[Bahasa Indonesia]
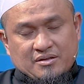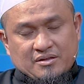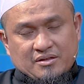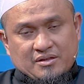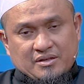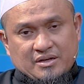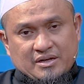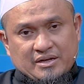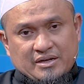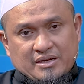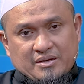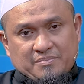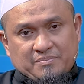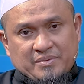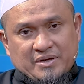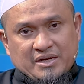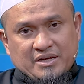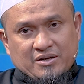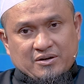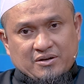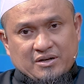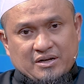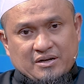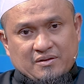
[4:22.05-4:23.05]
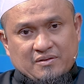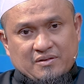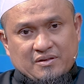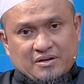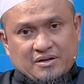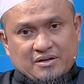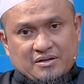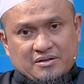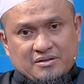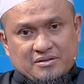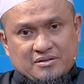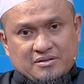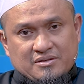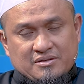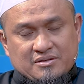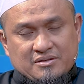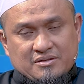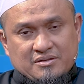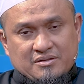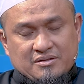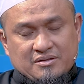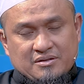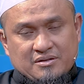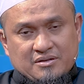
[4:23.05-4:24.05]
telah dipilih oleh Allah
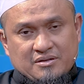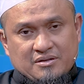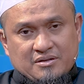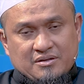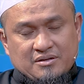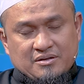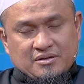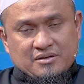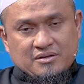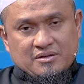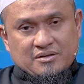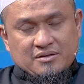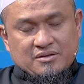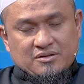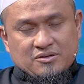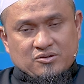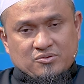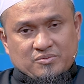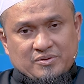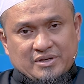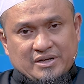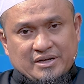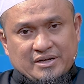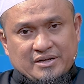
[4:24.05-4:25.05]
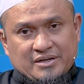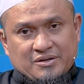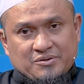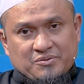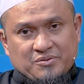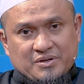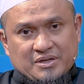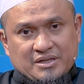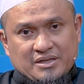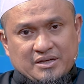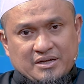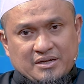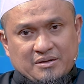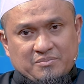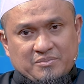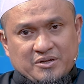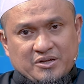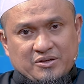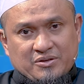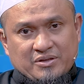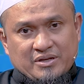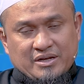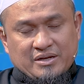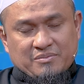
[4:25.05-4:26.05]
Subhanahu wa taala
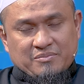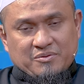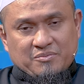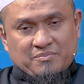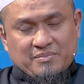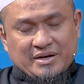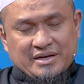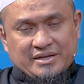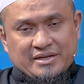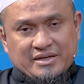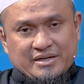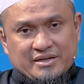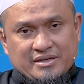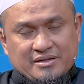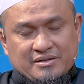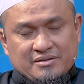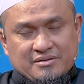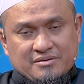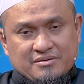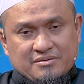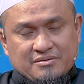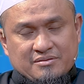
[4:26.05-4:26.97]
beliau tidak membaca